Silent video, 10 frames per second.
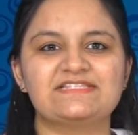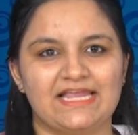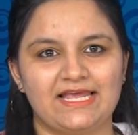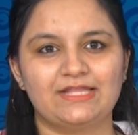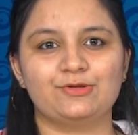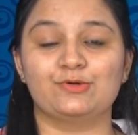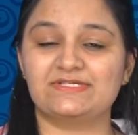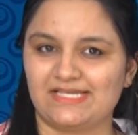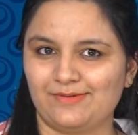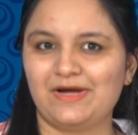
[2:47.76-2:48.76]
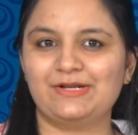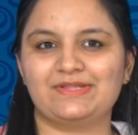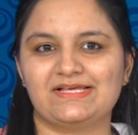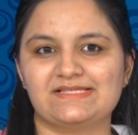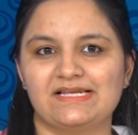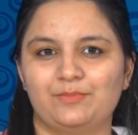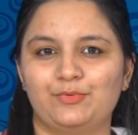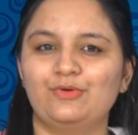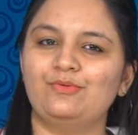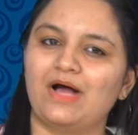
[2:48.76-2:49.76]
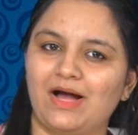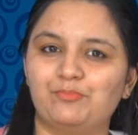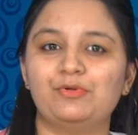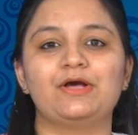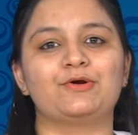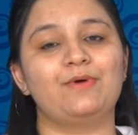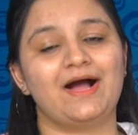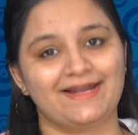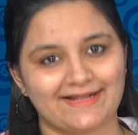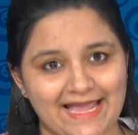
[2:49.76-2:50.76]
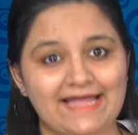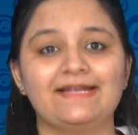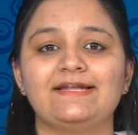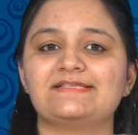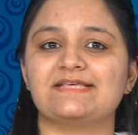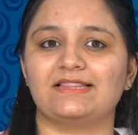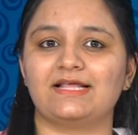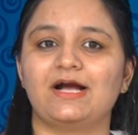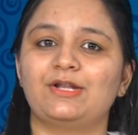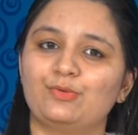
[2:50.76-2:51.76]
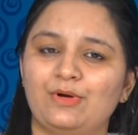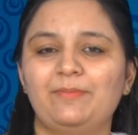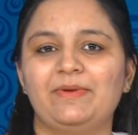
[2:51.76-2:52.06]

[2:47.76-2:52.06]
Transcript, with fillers: స్నేహితులు సినిమాలు తీసినప్పుడు అప్పులకు ఆయన గ్యారంటీ సంతకాలు కూడా